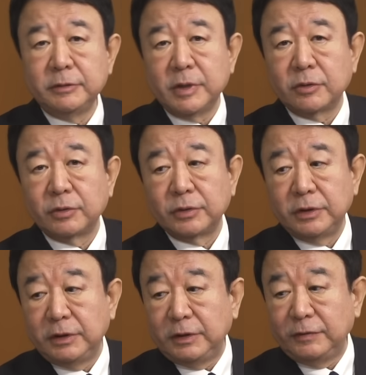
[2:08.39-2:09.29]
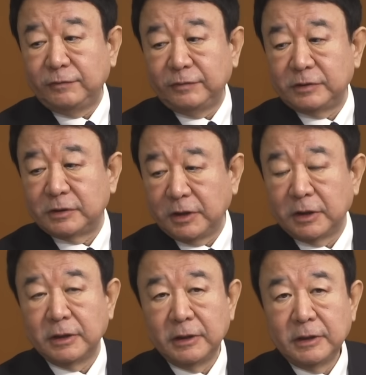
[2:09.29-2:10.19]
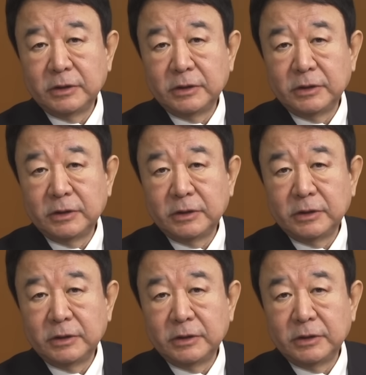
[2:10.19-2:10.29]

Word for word: 今この イーブイ で